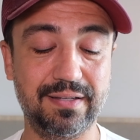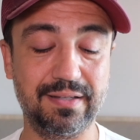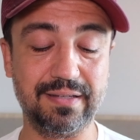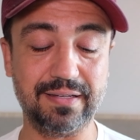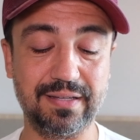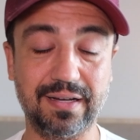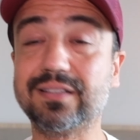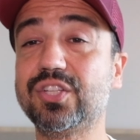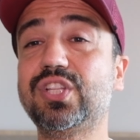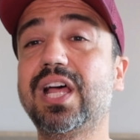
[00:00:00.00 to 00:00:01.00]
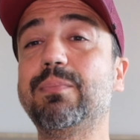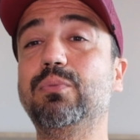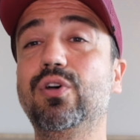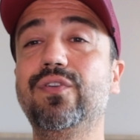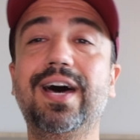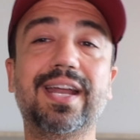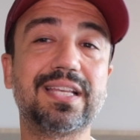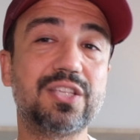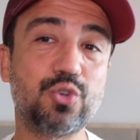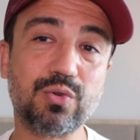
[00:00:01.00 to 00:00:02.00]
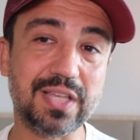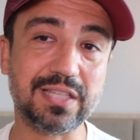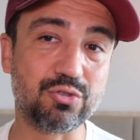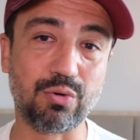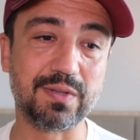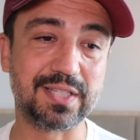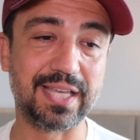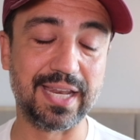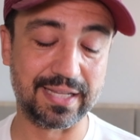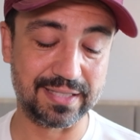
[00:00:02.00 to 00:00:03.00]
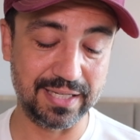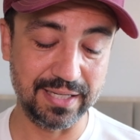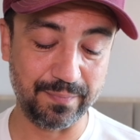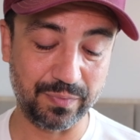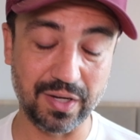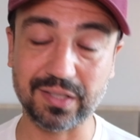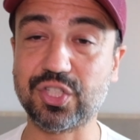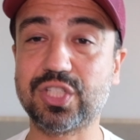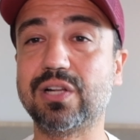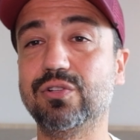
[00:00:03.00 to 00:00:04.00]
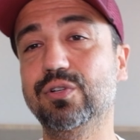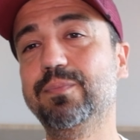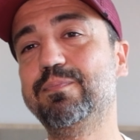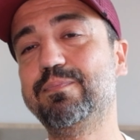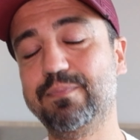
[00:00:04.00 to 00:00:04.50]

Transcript: e, atışlar yapılıyor ve herkesin çok sessiz olması gerektiği atışlar oluyor.